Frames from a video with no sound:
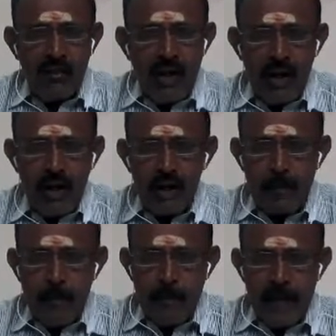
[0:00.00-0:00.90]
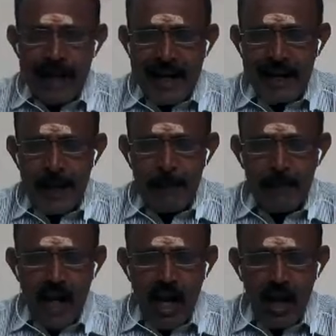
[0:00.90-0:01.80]
வர்க்கோதம் பெற்ற கிரகம்
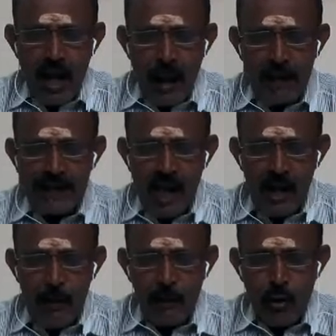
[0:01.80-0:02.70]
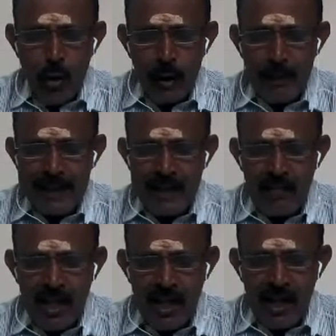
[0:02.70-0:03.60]
யாராக அமைந்தாலும் யோகமே
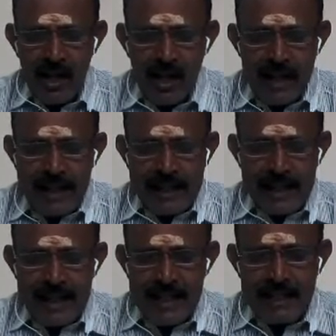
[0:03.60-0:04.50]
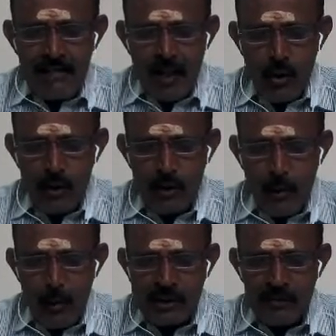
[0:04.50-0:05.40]
தருவார்கள் இதில் நீச
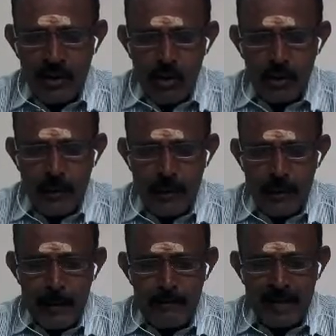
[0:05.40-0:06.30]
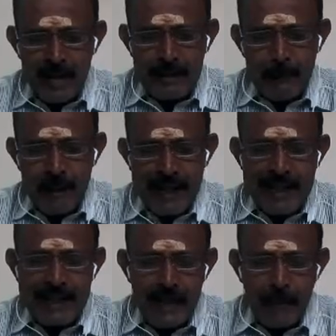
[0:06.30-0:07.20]
வர்க்கோதமும் உச்ச வர்க்கோதமும் இன்னும் சிறந்த
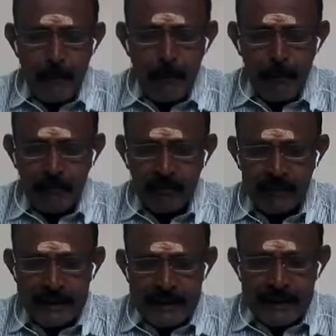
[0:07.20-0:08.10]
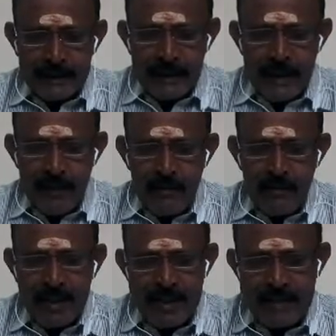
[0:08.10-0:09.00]
பலனை தரும் அதாவது
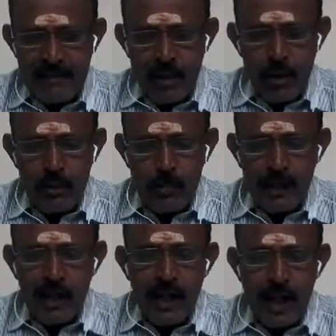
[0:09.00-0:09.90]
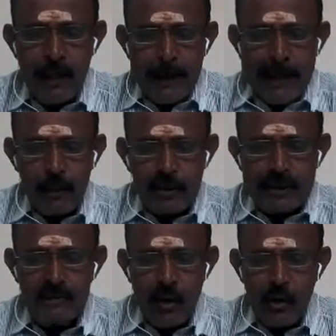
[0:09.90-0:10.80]
வந்து நீச வர்க்கோதமாக இருந்தாலும் நல்ல பலன்
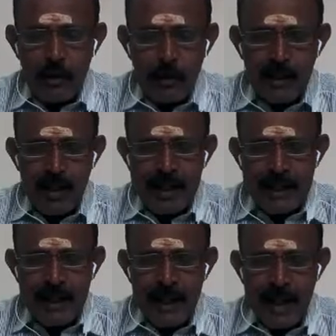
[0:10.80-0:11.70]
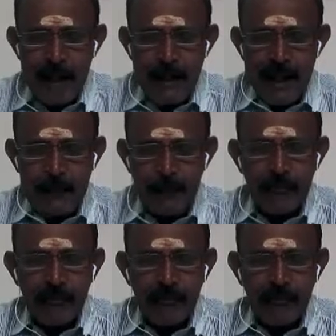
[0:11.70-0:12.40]
உச்ச இருந்தாலும் இன்னும் நல்ல பலன்